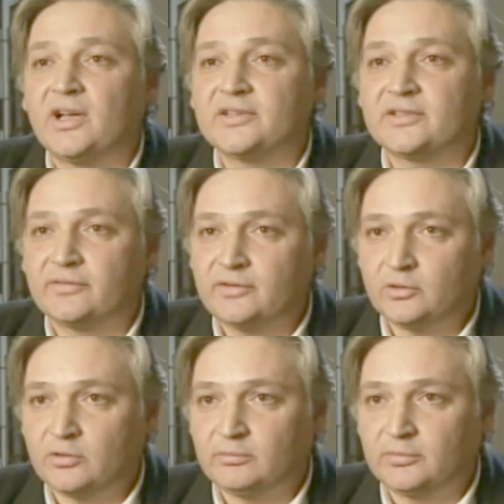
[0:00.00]
خاصة
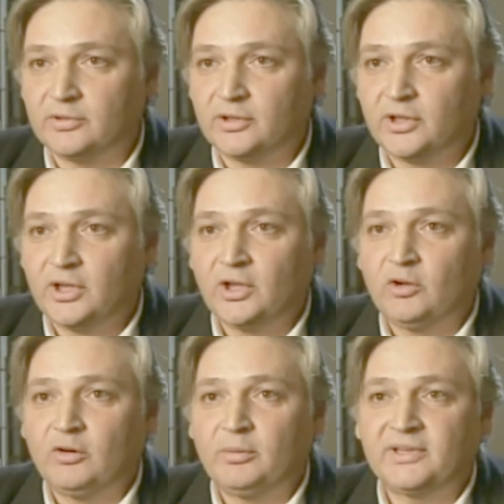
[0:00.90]
فيكم
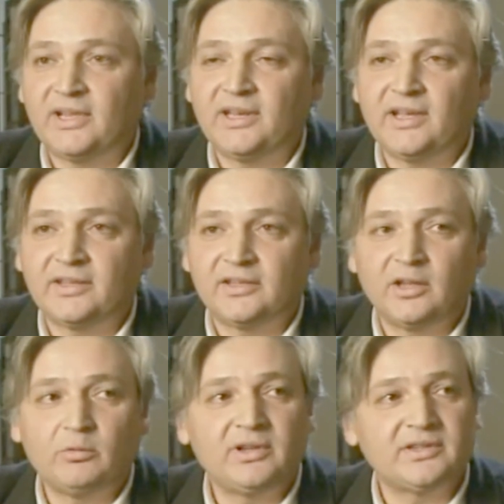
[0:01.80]
وبالتالي هذه
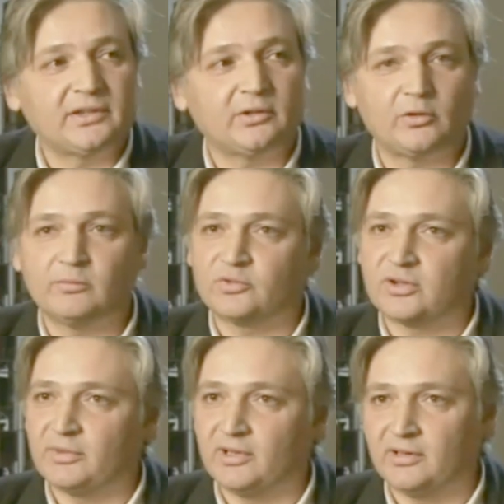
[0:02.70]
الدولة ستضم
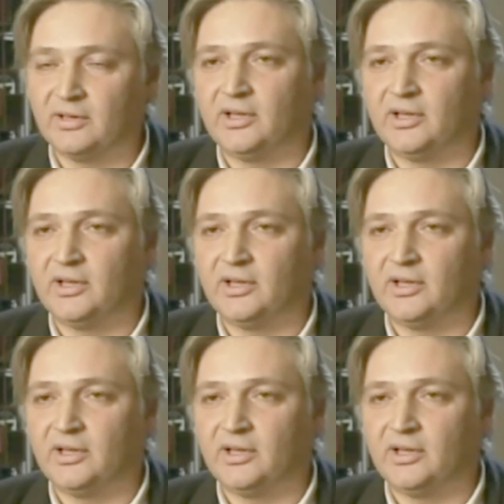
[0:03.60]
جبل